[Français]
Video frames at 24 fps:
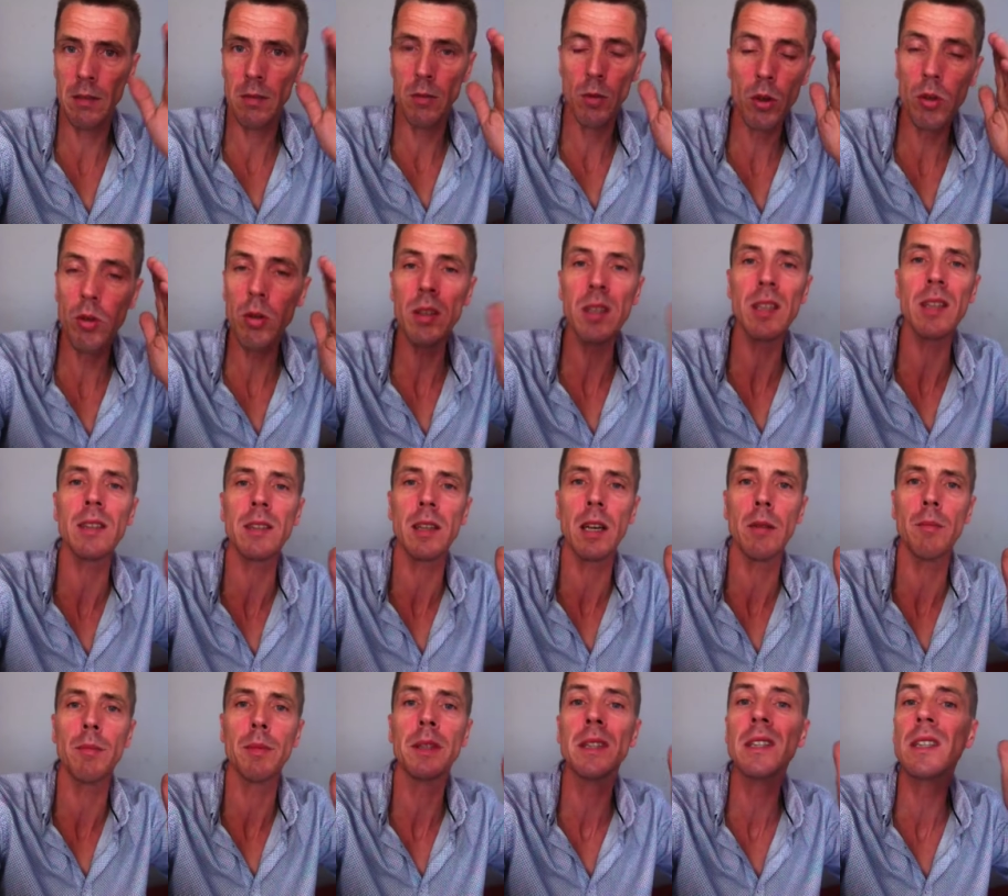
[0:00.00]
le truc, c'est
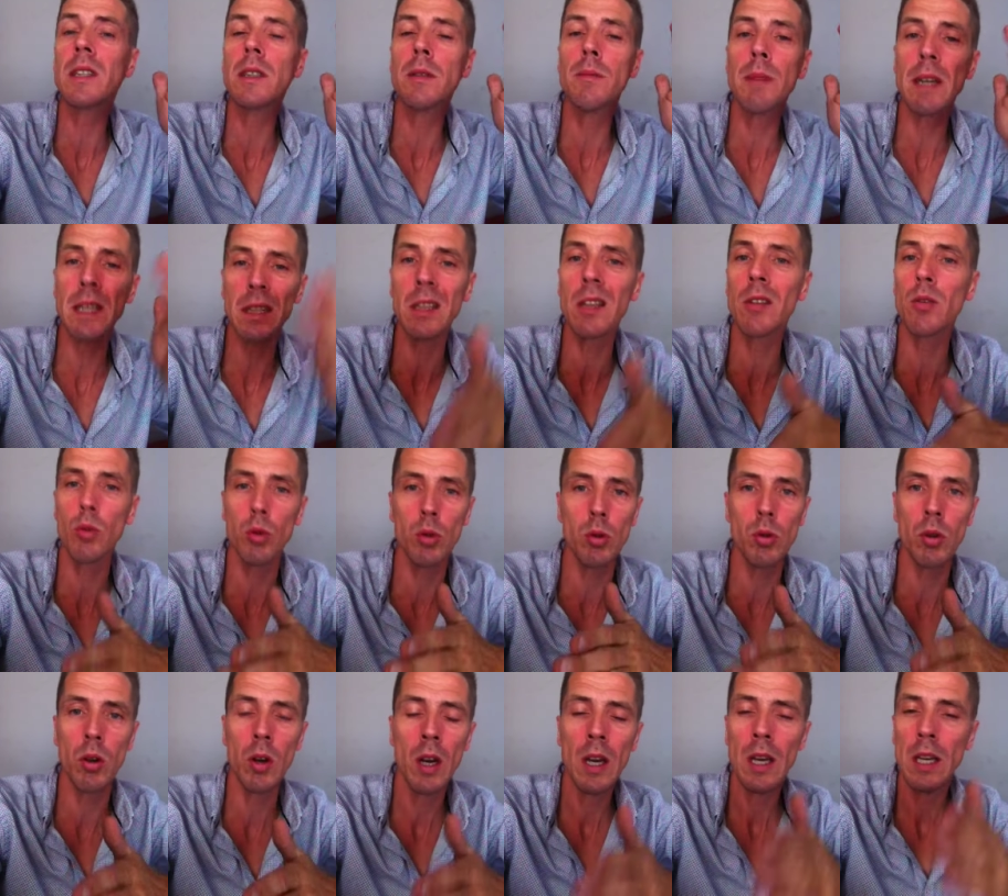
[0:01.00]
simple c'est qu'ils mettent des
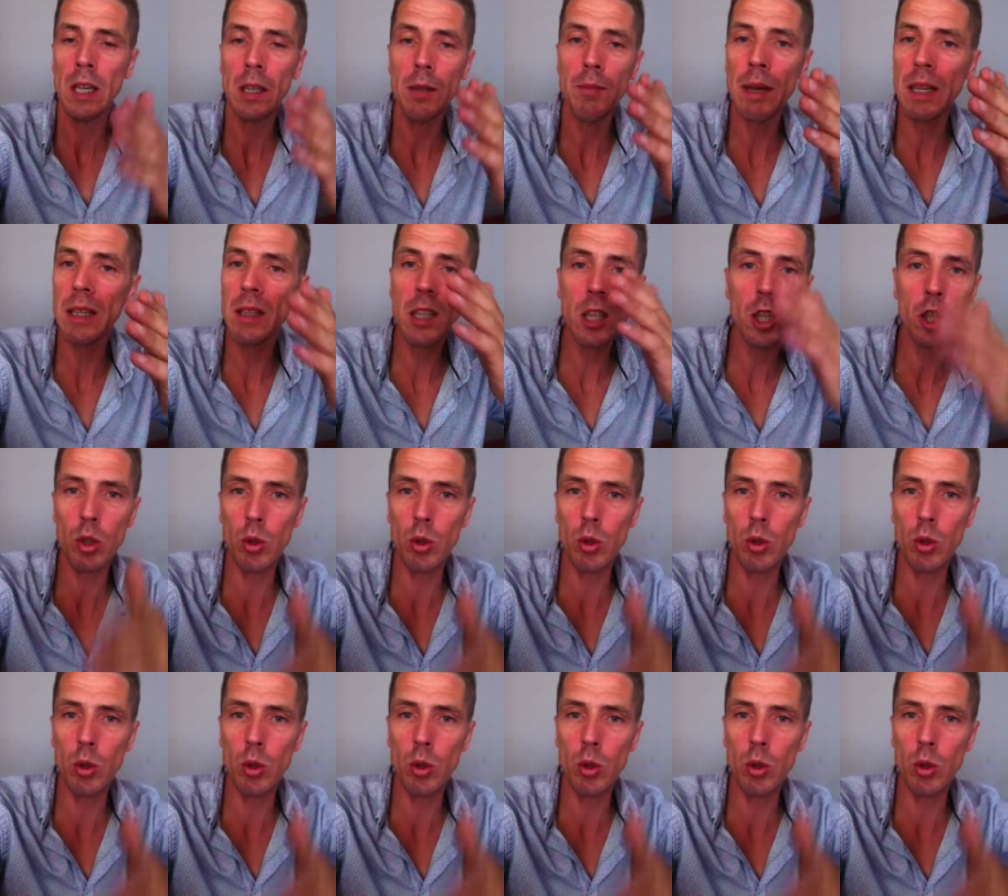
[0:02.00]
trucs, ils mettent des